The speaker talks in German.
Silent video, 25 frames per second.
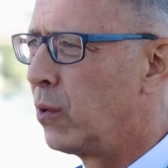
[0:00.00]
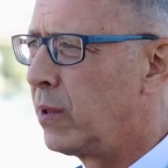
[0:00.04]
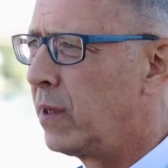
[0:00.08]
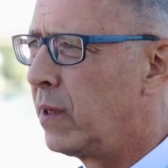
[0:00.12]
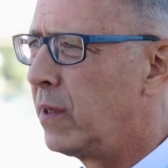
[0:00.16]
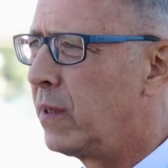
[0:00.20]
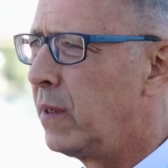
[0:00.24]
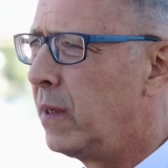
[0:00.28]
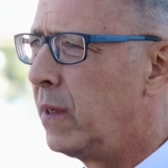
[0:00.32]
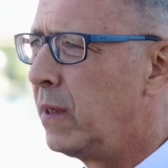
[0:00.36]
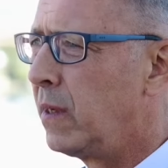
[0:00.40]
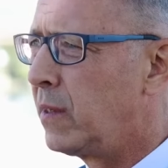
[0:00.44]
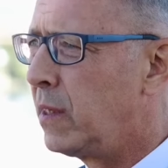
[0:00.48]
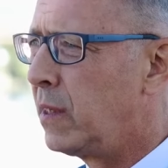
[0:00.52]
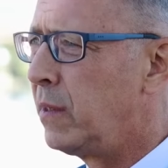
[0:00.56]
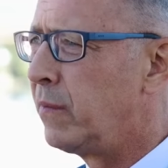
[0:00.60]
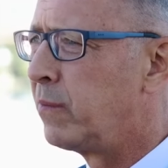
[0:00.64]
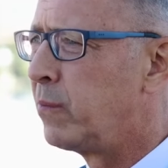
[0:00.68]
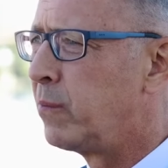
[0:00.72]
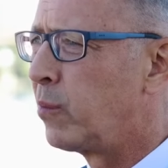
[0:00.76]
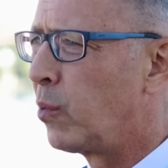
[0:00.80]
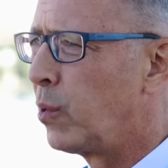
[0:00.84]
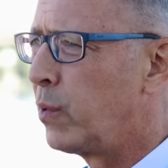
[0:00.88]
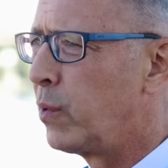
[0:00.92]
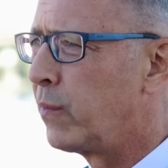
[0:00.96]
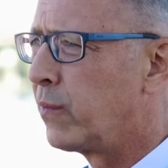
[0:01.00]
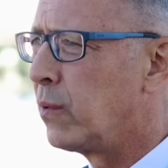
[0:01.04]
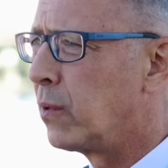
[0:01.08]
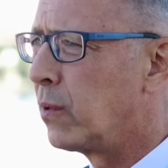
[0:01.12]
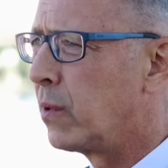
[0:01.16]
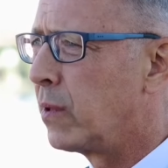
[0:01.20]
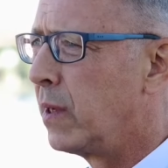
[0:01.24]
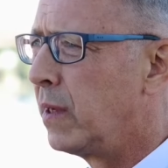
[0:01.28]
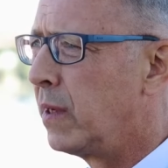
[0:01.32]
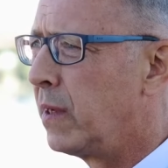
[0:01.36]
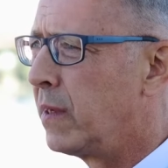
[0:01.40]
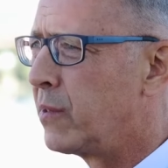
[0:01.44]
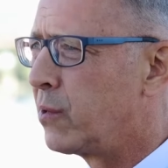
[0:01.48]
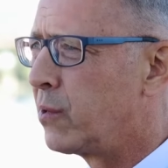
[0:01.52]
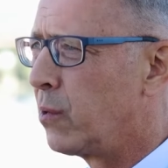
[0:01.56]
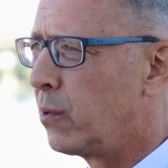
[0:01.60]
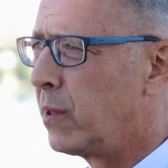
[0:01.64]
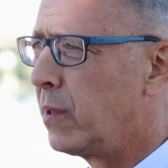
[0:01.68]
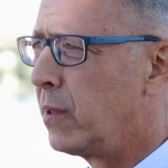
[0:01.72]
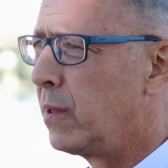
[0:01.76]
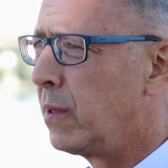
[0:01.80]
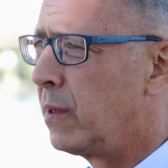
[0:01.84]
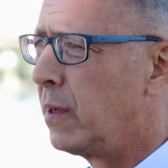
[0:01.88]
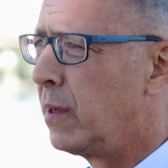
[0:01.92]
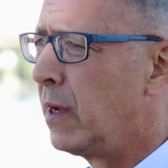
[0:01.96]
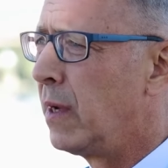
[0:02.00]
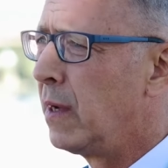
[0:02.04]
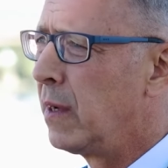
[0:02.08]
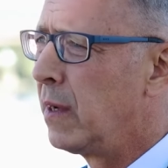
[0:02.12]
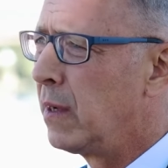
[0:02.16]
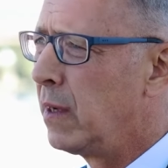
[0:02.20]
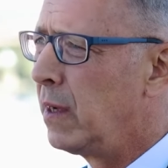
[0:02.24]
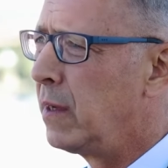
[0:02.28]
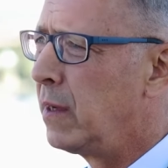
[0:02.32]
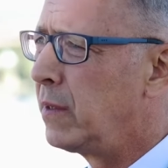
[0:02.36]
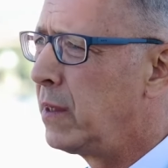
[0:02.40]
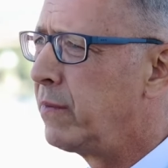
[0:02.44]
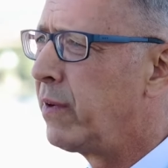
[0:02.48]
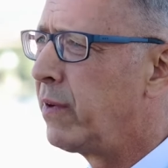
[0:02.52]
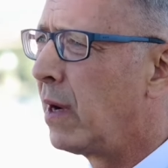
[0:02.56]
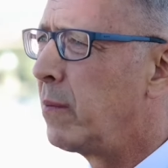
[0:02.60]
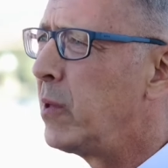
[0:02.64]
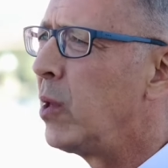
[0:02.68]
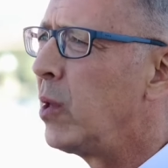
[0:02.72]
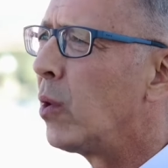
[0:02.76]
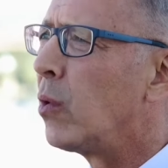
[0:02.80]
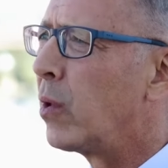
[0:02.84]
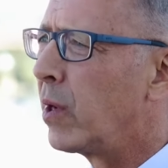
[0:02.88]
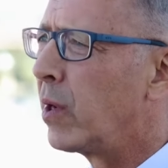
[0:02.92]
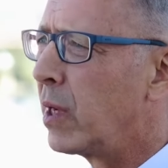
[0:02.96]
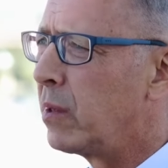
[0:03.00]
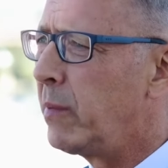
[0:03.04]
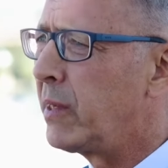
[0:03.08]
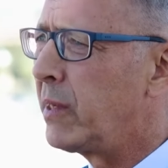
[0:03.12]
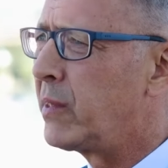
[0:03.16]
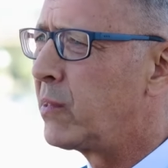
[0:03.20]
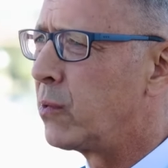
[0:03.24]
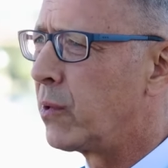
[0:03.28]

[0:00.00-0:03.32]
ohne eine Tiefenprüfung äh, so eine äh, Diffamierungen